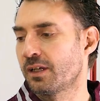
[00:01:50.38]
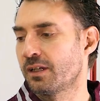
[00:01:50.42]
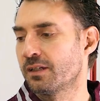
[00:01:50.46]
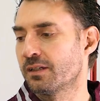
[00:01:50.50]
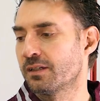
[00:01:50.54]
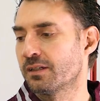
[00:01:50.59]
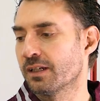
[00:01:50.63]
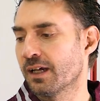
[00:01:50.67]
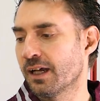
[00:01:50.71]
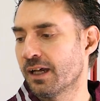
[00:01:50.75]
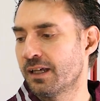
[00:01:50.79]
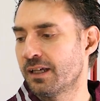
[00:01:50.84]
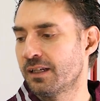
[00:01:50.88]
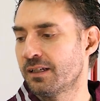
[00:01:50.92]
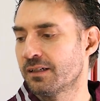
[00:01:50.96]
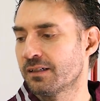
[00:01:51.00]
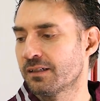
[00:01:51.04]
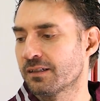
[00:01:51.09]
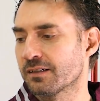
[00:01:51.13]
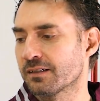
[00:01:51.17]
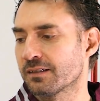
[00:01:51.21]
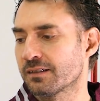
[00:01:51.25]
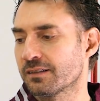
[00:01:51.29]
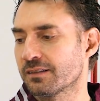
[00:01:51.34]
gehen
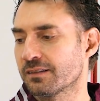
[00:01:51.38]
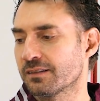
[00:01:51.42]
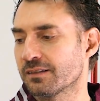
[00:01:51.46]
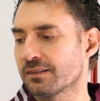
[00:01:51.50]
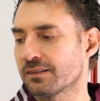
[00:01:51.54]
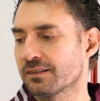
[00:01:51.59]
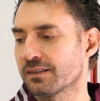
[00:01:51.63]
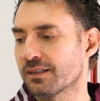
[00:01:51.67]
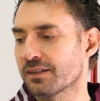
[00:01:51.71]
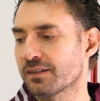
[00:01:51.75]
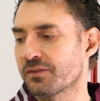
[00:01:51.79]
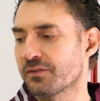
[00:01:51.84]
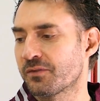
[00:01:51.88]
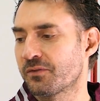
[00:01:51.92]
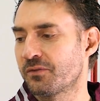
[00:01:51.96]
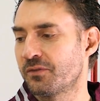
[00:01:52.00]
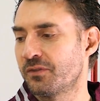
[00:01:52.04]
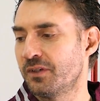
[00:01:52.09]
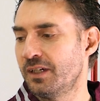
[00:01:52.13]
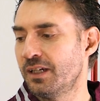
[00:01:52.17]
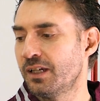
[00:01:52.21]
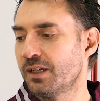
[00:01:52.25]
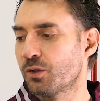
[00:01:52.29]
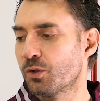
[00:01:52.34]
dahin, dass
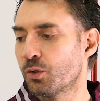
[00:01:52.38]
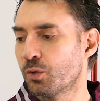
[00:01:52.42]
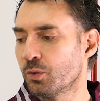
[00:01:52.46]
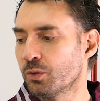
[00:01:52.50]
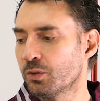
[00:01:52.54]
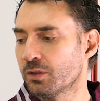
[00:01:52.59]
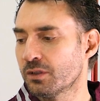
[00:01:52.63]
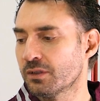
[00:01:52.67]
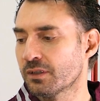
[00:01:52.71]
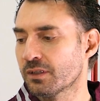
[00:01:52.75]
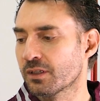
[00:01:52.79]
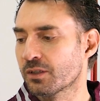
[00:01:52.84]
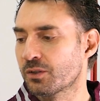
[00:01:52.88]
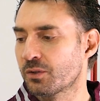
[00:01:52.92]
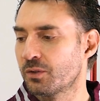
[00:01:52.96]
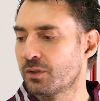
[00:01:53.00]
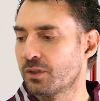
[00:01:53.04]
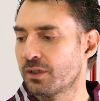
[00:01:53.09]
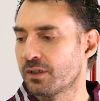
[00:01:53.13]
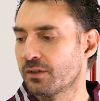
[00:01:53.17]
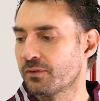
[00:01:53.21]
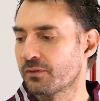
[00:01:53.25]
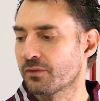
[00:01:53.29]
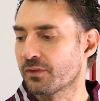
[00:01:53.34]
viele Kunden
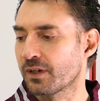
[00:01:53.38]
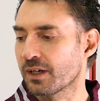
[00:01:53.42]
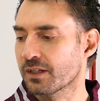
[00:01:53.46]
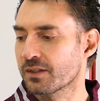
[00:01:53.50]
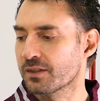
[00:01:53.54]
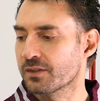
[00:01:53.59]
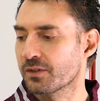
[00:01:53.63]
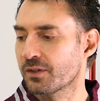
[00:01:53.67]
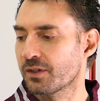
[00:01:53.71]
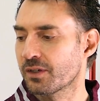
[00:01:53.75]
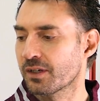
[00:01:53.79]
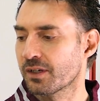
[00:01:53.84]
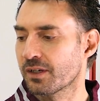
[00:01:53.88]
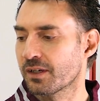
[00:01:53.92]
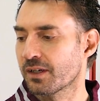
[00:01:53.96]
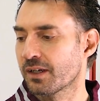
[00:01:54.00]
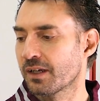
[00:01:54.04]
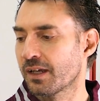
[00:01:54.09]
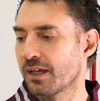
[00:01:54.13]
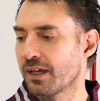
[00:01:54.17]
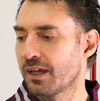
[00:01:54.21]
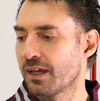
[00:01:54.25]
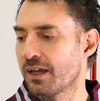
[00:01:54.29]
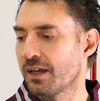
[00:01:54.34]
natürlich
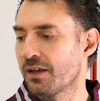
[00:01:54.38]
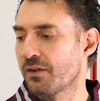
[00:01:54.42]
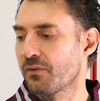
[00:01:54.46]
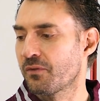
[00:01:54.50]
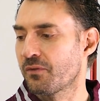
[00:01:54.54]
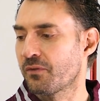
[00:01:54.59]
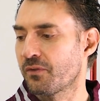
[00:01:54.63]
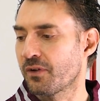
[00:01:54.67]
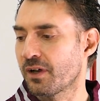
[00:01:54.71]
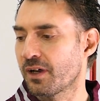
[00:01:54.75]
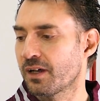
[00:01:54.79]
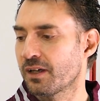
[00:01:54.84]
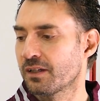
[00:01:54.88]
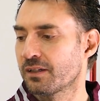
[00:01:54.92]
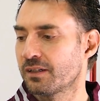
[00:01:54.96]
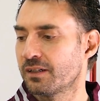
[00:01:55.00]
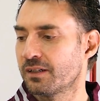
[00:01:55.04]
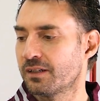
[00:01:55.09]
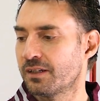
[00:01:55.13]
Fahrzeuge fahren,